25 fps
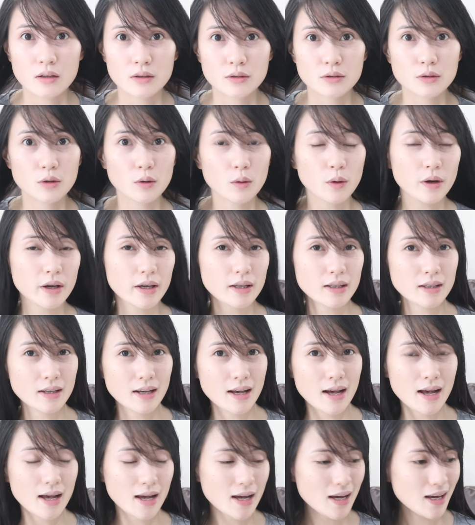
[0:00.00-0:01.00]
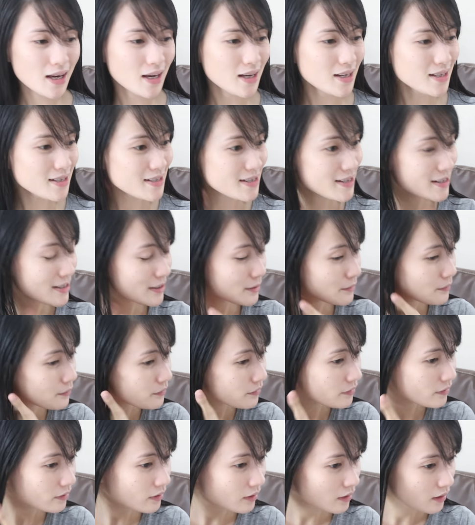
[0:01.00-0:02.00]
So, ayan guys.
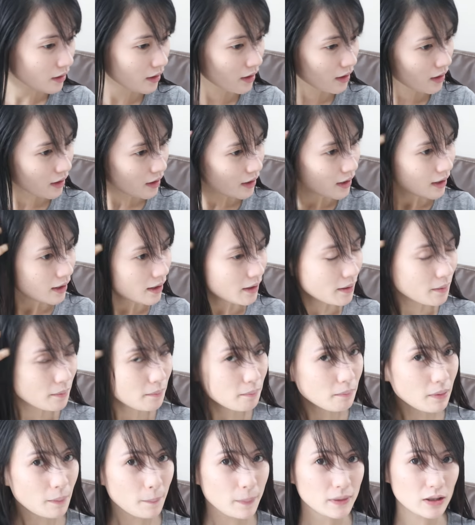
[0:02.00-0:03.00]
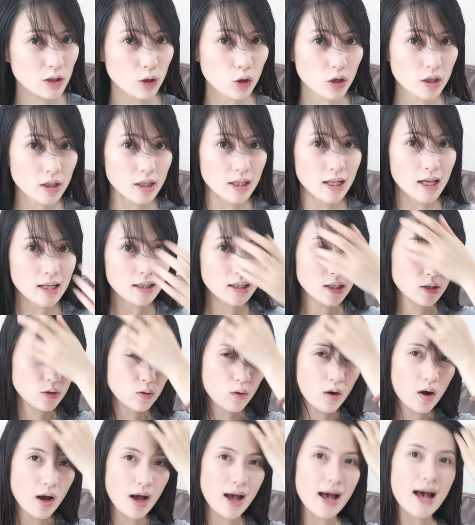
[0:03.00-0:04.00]
Papatayin na natin
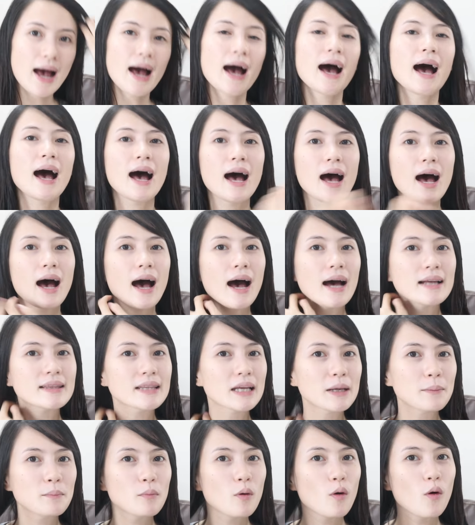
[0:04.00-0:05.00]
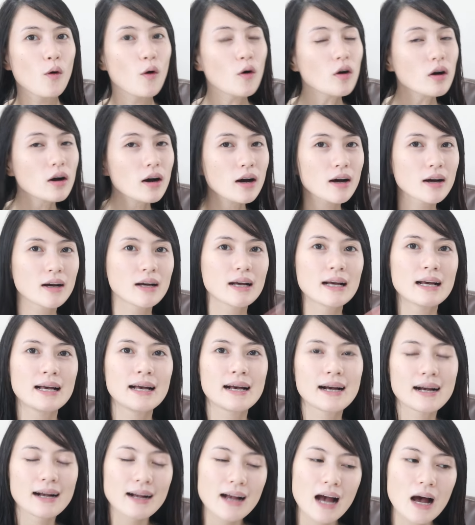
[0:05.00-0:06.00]
yung ating buhok
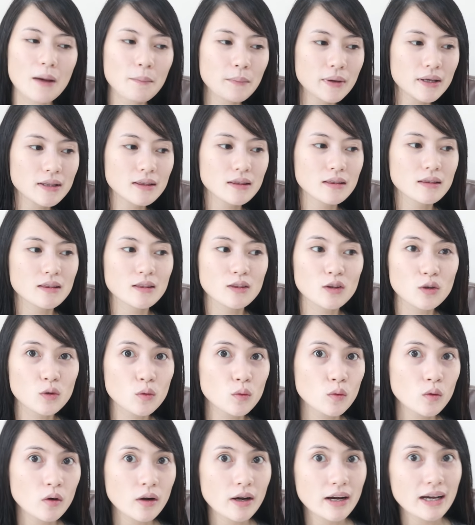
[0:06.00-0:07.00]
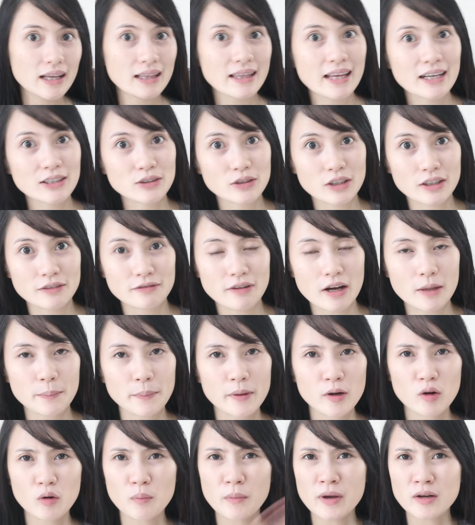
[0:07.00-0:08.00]
gamit yung electric fan.
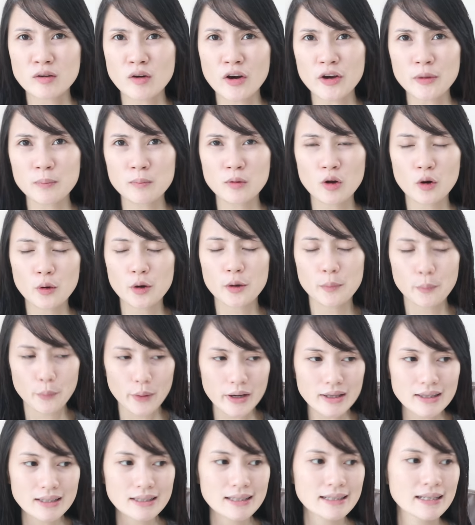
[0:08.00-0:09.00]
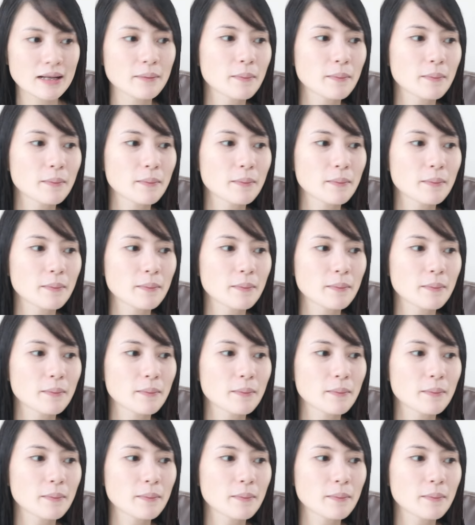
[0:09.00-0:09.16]
Pero kung meron kayong blower, pwede din